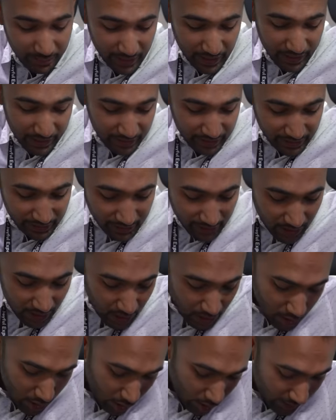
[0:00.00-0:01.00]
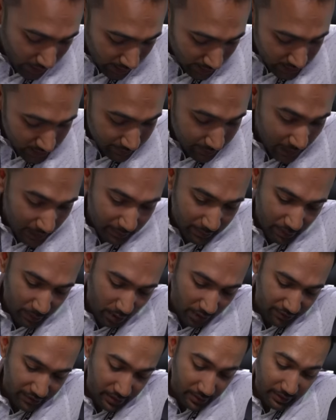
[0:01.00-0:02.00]
बनाए रखी है और हाँ सामान भी आप
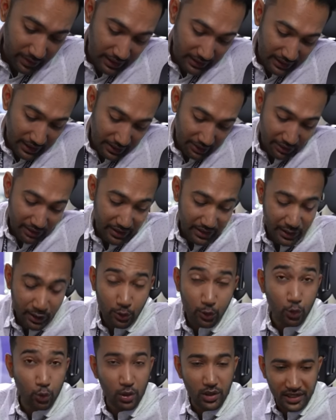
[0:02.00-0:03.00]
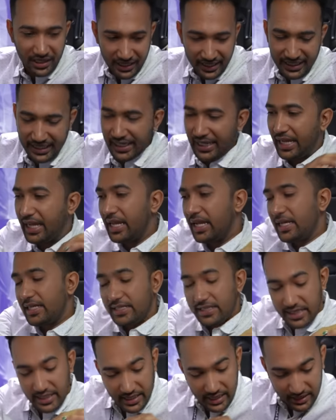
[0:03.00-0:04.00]
काफ़ी बट हाँ ध्यान रखिए ये कूल्ड नहीं है
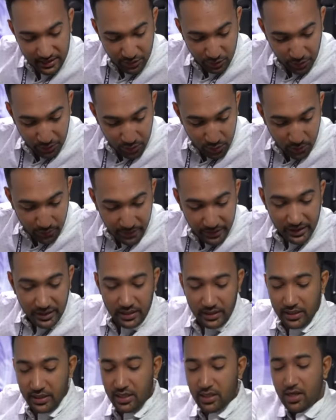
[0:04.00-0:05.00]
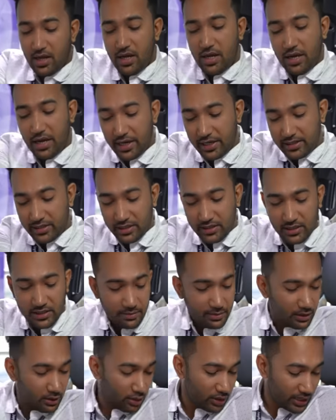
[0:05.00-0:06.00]
ठीक है चलो इसको बंद करते हैं
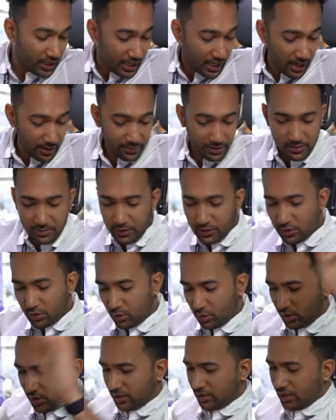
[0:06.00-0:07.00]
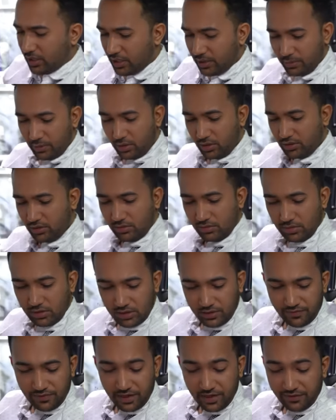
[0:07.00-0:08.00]
एडजस्टेबल तो नहीं है आमरेस बट ज़रूरत नहीं है बिकॉज
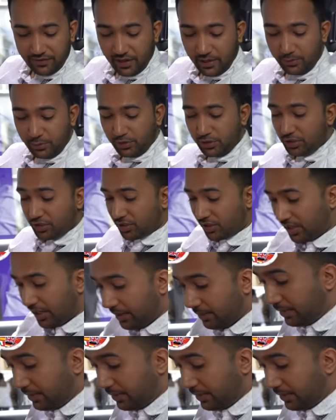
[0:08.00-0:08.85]
इट्स वेरी वेल पोजिशन आई